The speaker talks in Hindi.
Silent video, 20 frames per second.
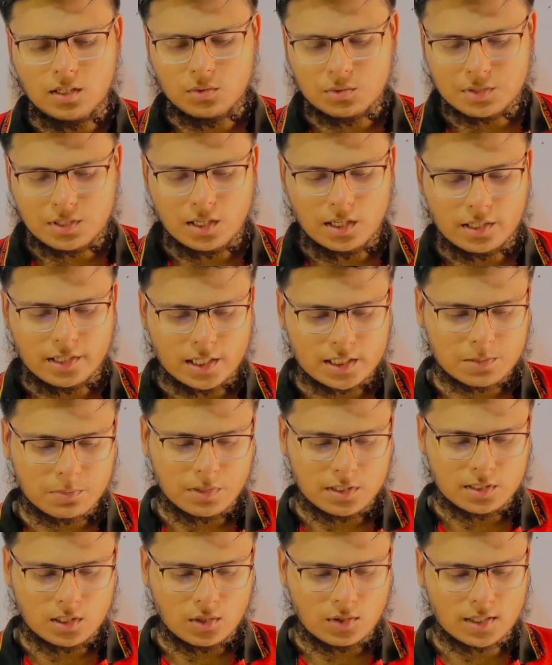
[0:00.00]
उसने एड्रेस
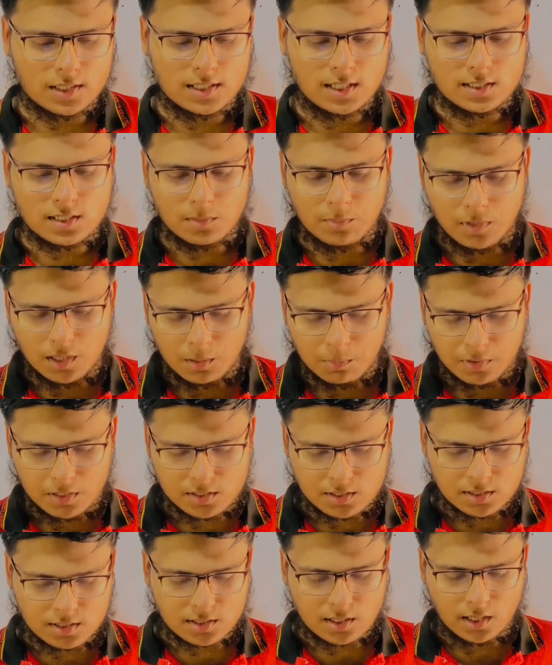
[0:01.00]
भेजा होगा जैसे मेरे
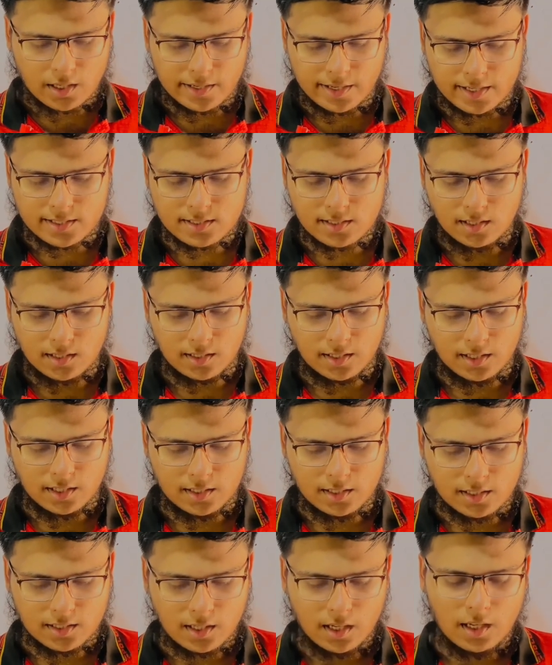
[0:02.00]
पास इसका एड्रेस आ
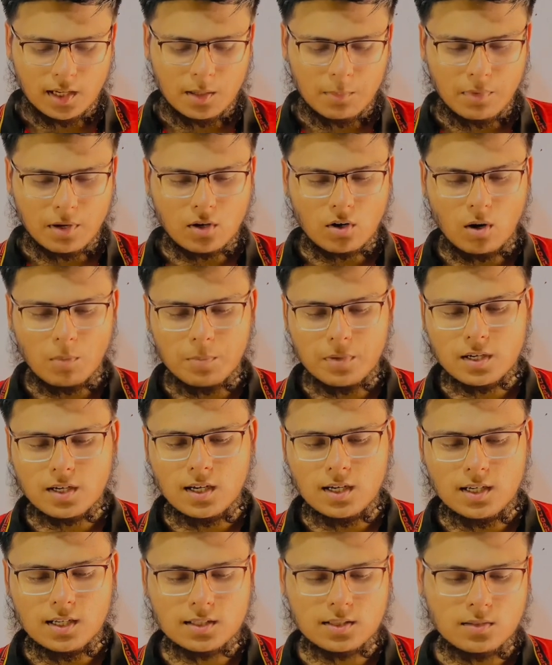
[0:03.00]
गया ठीक है ये मैं कॉपी
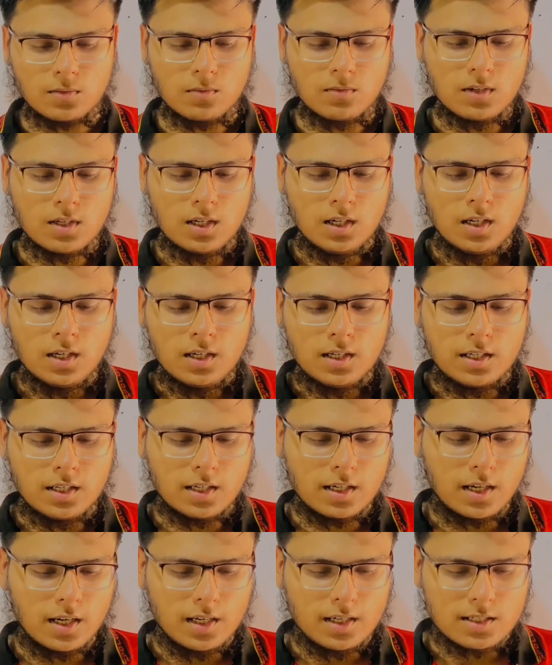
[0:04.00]
कर लेता हूँ
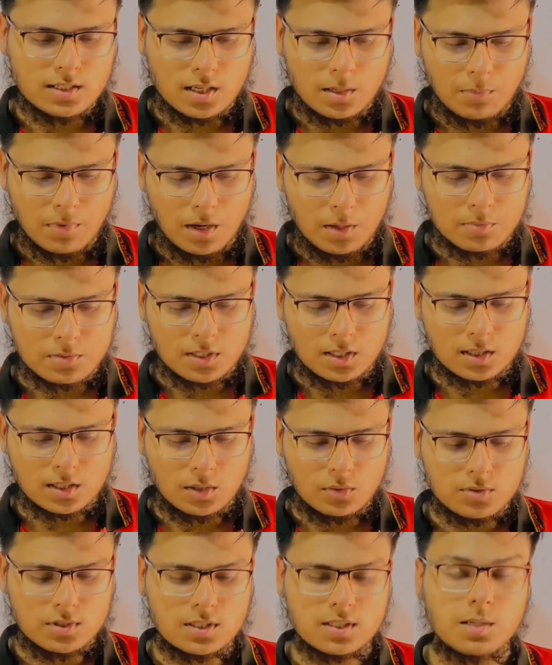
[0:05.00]
ठीक है इसे मैं अब
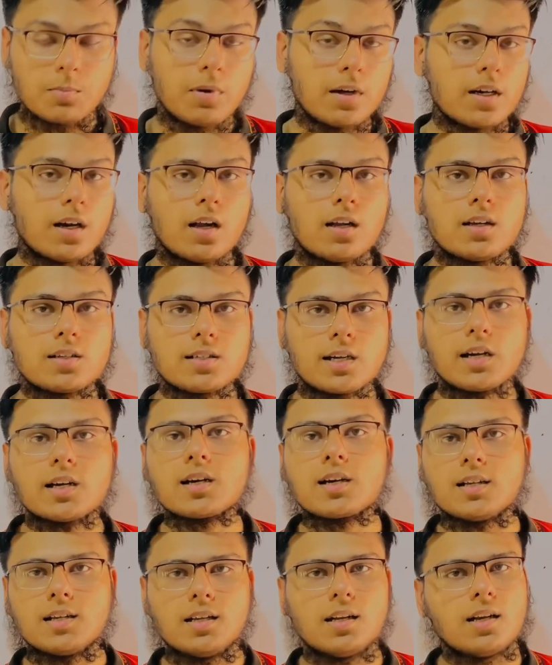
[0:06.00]
चलता हूँ जी इसे मैं डॉलर
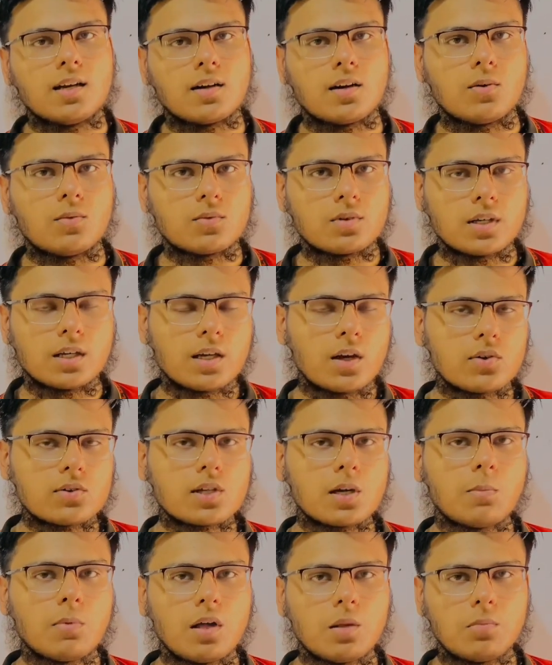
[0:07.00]
सेंड करने लगा हूँ ठीक है
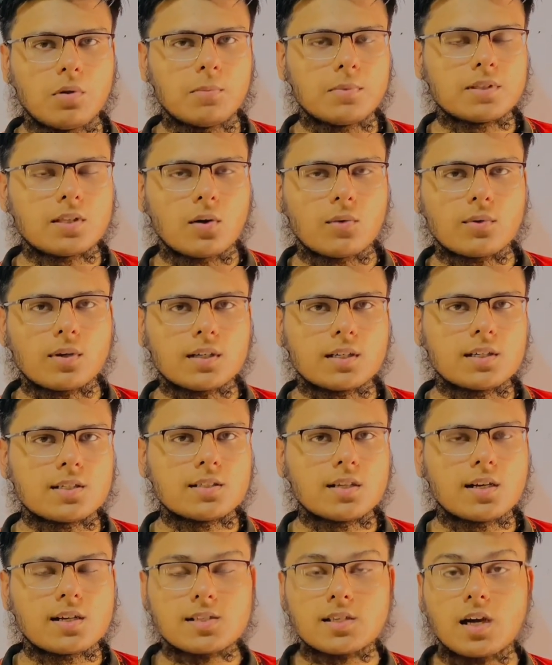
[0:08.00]
उसके बाद मैं बताऊँगा
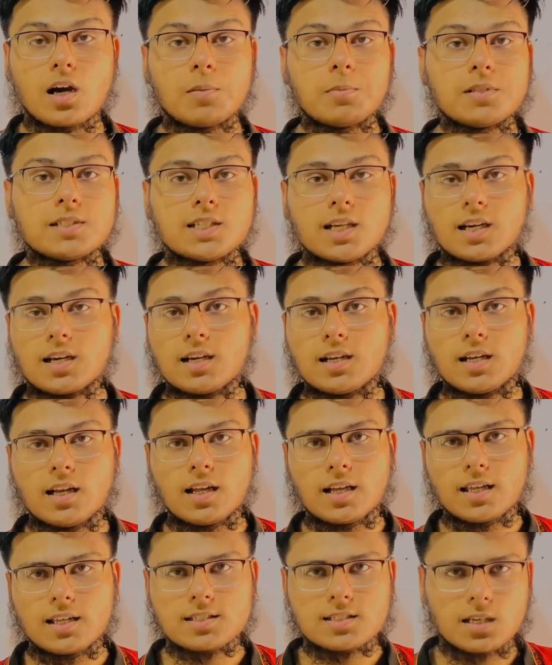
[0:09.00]
किस तरह से आपने चेक
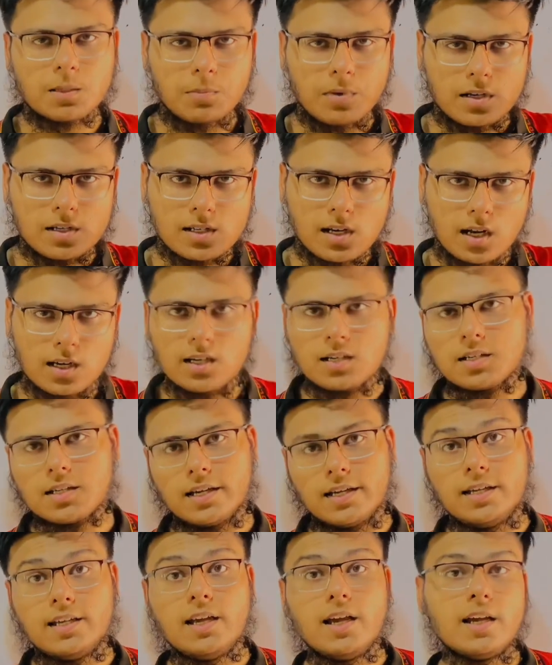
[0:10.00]
करना है कि इसके पास डॉलर
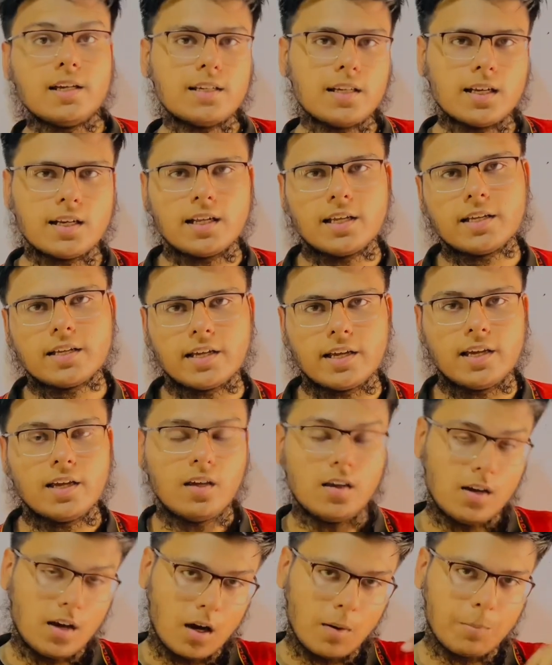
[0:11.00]
गए हैं या नहीं गए
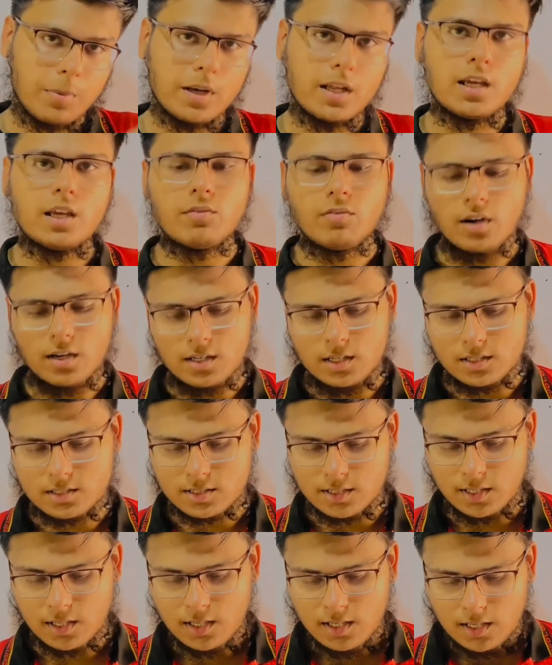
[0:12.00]
अपने ही वॉलेट
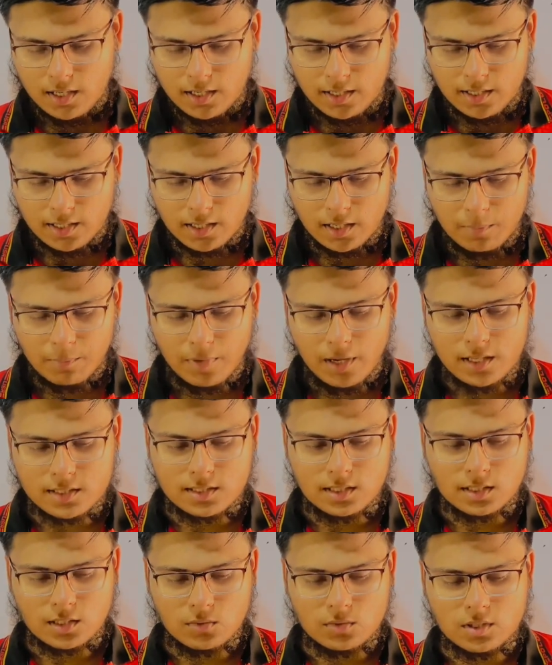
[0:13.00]
से ठीक है मैं
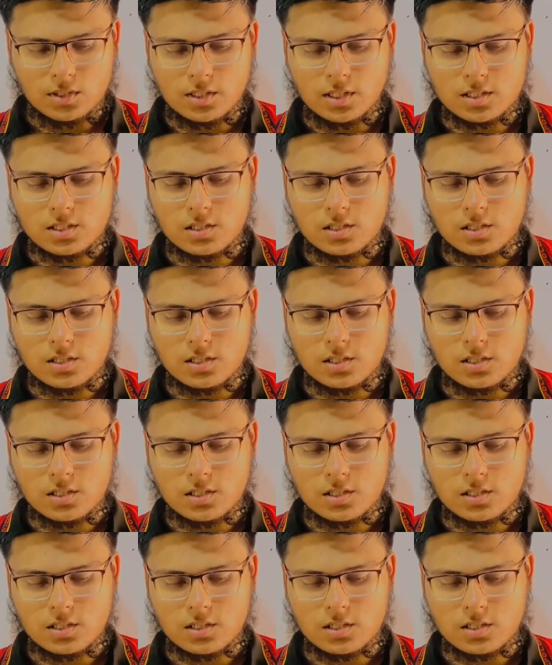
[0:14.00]
चलता हूँ जी ट्रस्ट